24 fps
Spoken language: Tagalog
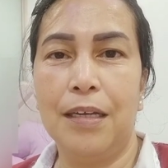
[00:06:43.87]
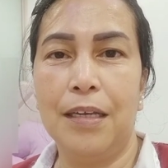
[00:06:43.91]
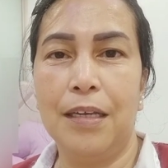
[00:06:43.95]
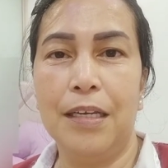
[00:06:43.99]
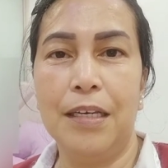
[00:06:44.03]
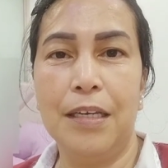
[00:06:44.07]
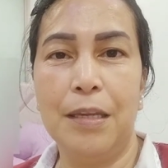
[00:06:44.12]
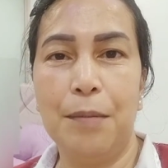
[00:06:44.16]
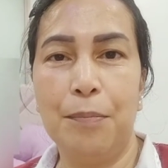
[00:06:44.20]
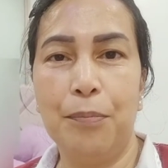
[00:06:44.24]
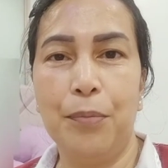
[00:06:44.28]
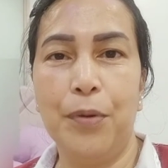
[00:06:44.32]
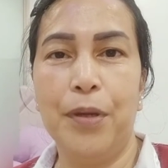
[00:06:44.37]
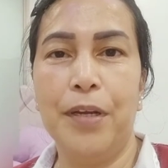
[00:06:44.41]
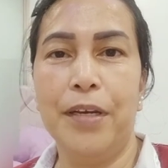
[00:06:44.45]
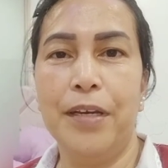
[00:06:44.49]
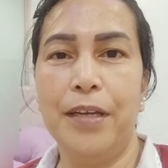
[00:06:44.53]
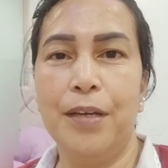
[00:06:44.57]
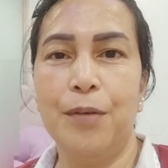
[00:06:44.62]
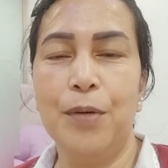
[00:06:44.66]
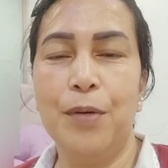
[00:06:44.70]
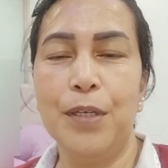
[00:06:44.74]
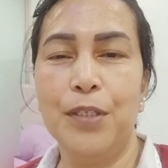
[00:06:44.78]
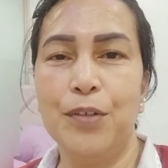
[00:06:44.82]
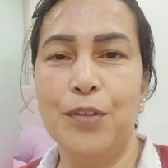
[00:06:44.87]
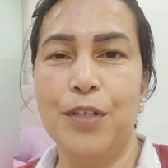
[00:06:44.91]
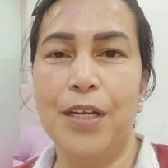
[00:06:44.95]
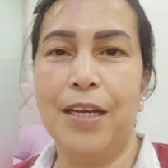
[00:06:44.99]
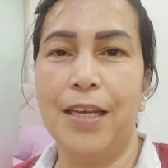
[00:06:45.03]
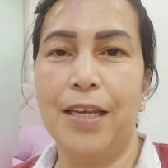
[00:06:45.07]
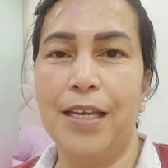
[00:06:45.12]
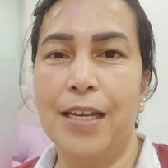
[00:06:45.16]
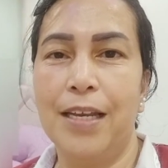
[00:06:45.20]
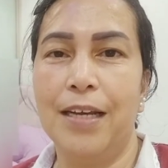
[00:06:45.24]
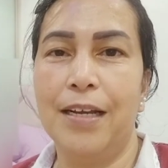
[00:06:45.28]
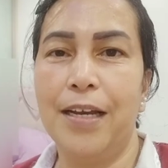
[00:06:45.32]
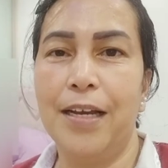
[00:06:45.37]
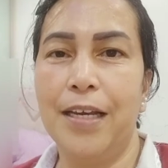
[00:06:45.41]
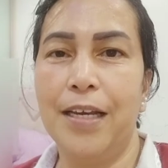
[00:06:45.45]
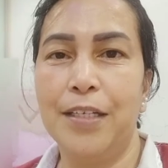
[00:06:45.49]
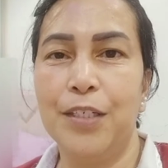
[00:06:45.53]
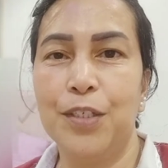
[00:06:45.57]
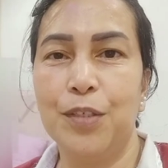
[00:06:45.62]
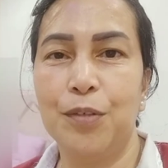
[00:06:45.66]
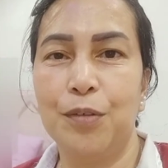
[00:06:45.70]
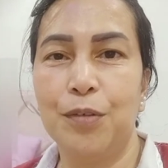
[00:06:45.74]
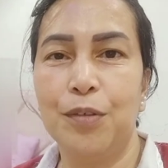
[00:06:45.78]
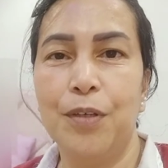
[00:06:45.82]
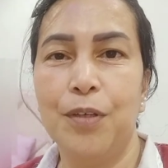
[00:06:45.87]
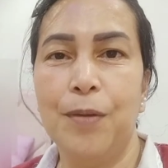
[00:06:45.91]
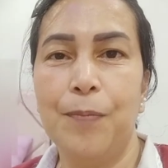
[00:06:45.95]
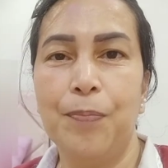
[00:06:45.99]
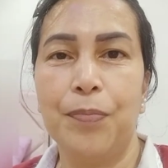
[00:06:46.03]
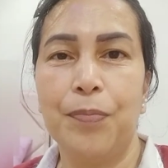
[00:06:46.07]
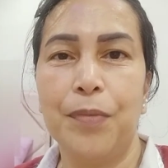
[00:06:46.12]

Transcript: hindi pwede, huwag nyo nang ilagay. So,